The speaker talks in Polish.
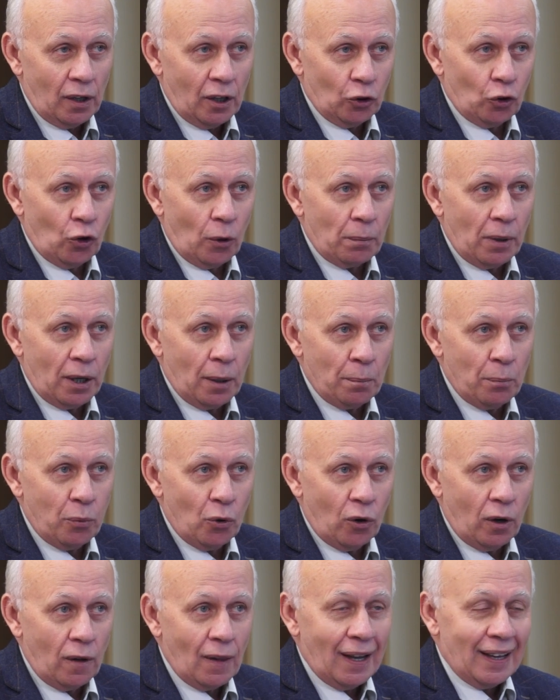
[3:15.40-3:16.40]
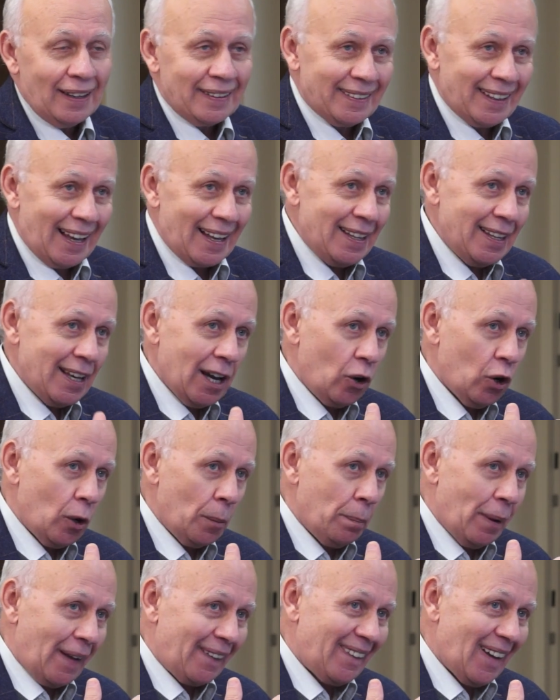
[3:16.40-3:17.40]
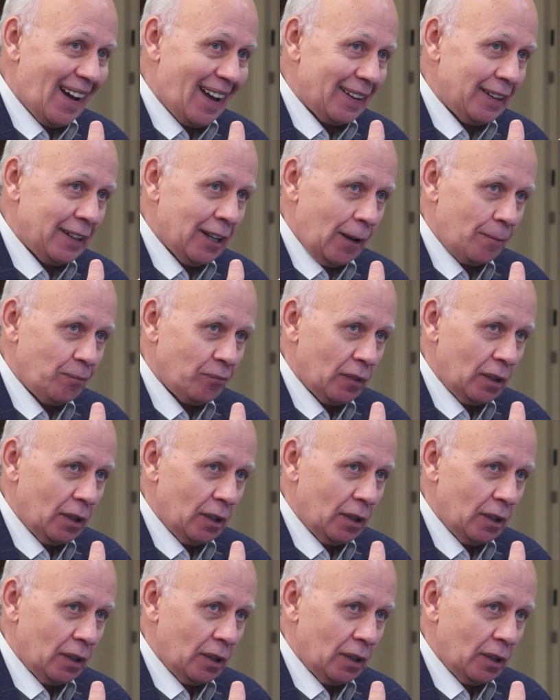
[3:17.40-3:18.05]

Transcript: Nobla, bo te jego badania